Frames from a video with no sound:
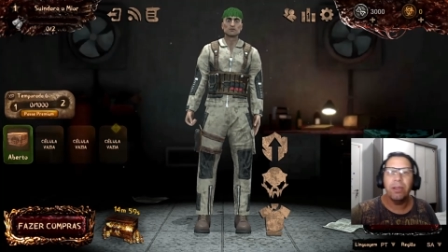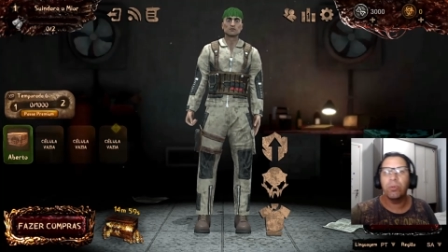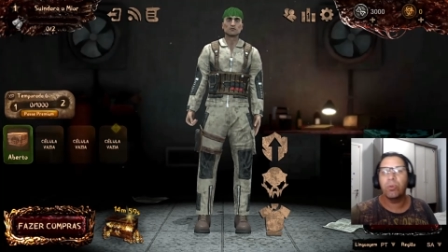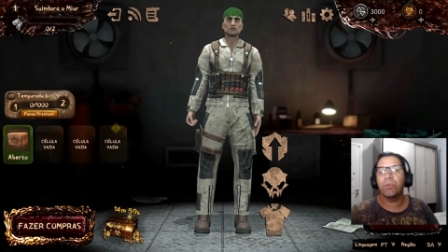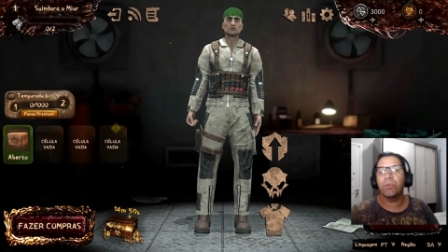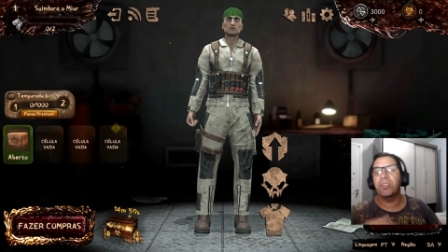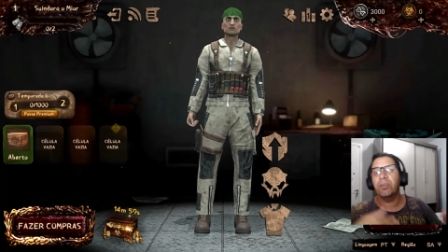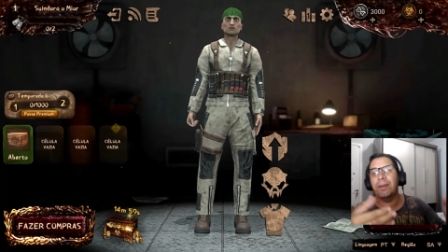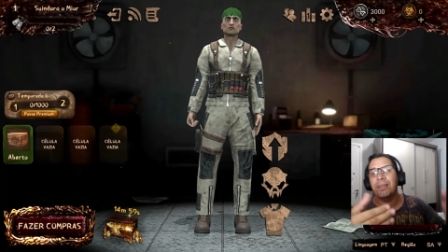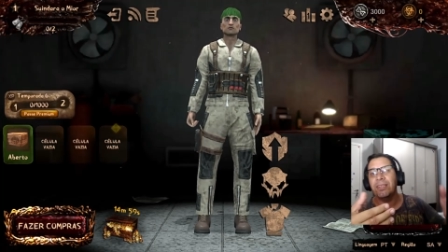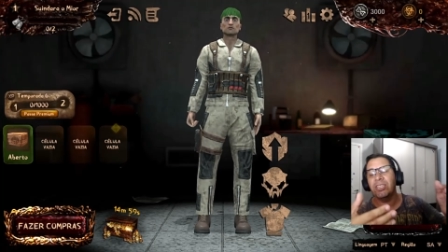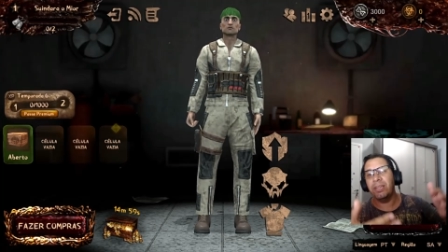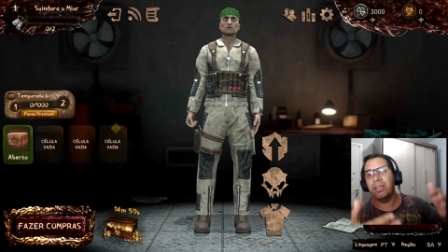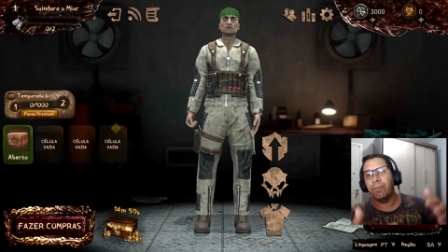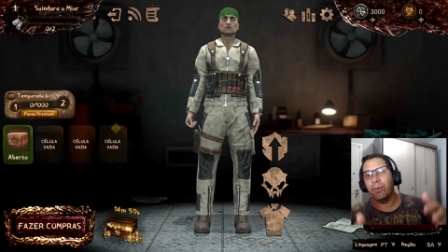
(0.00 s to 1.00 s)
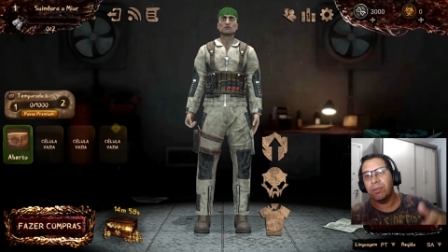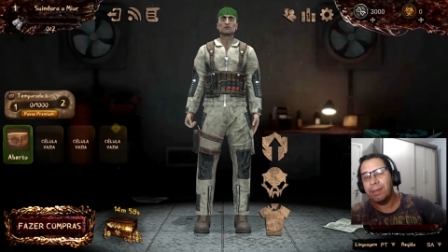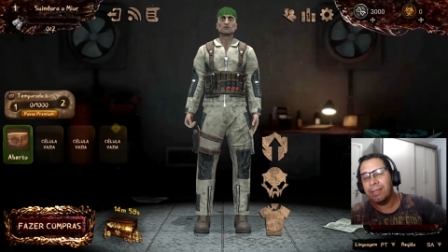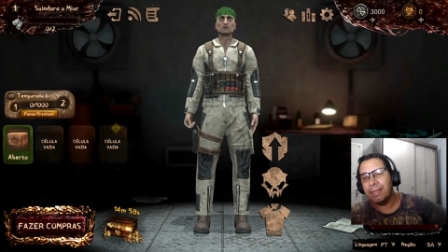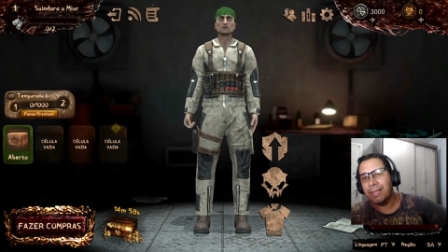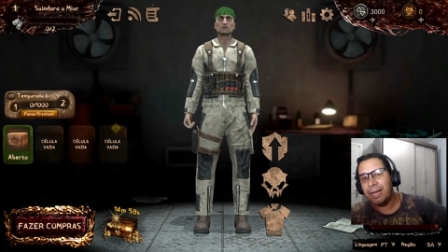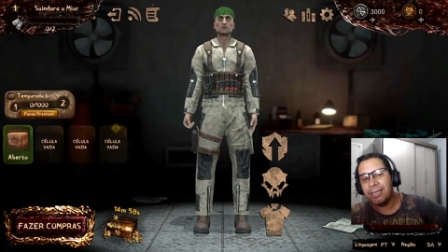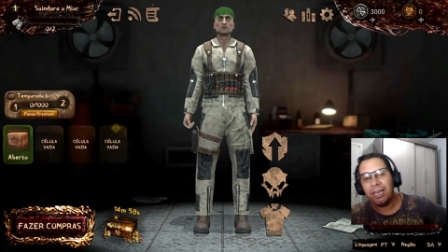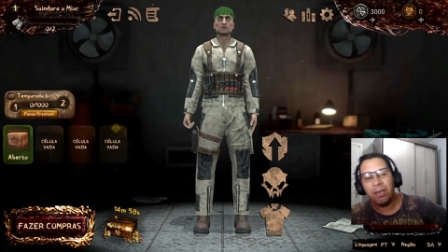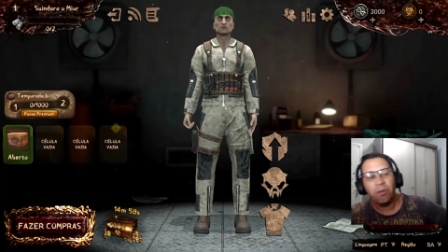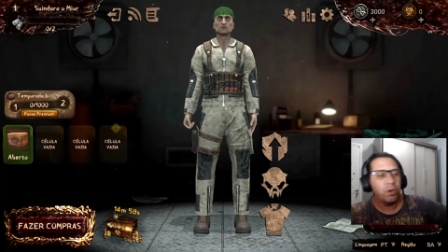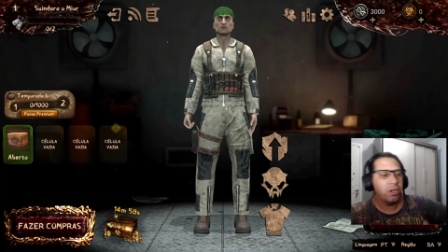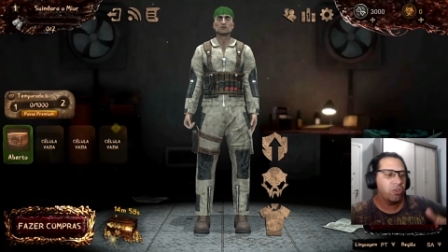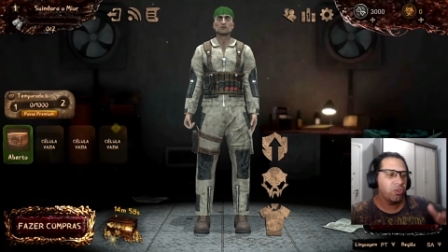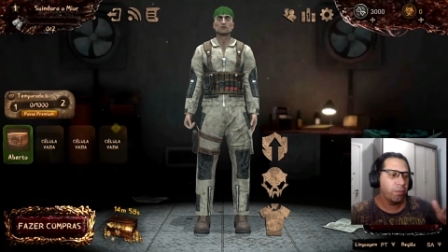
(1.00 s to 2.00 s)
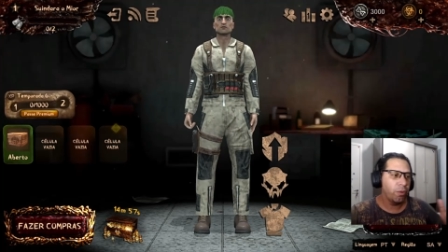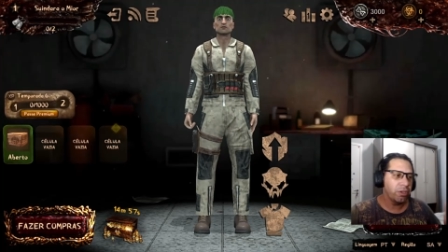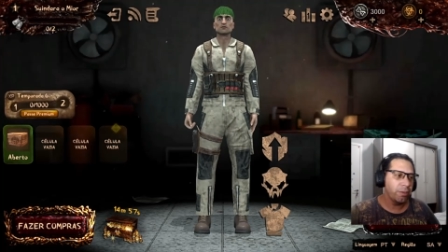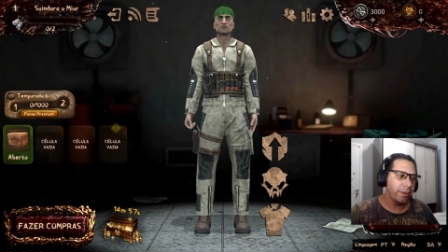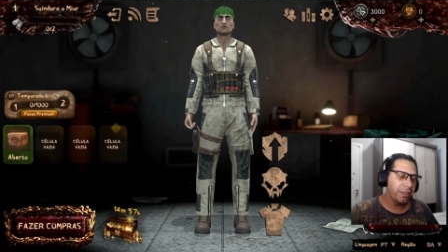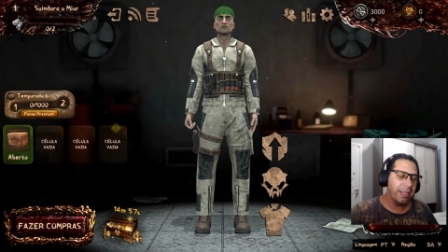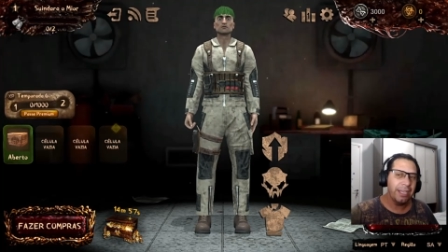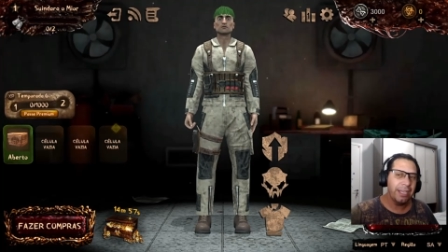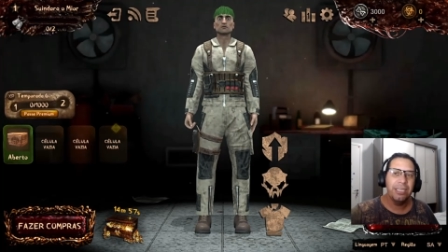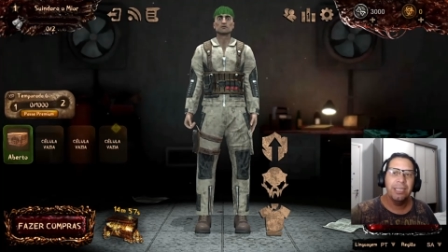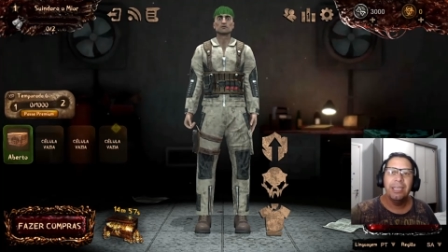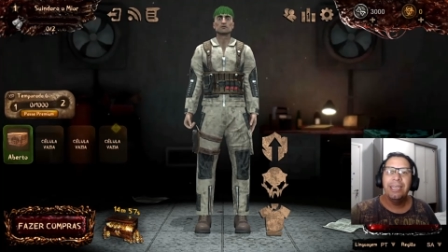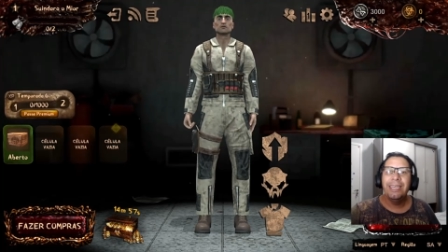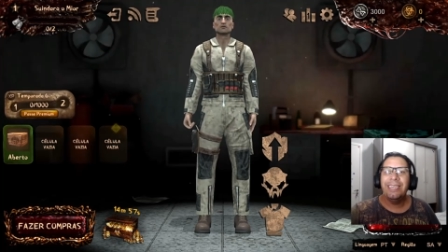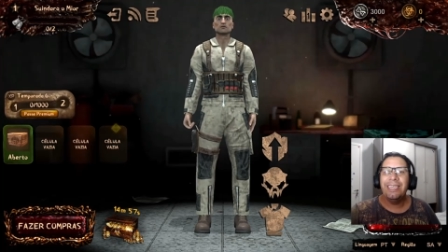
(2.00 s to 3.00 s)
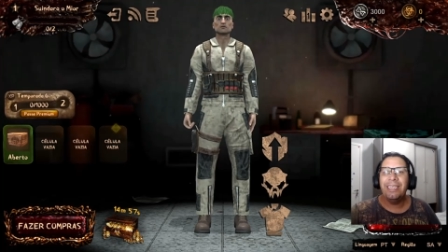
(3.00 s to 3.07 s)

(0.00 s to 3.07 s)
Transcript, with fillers: Ah, eu não tô conseguindo mais adquirir pontos de habilidade. Ah, eu falei tirar pontos de habilidade.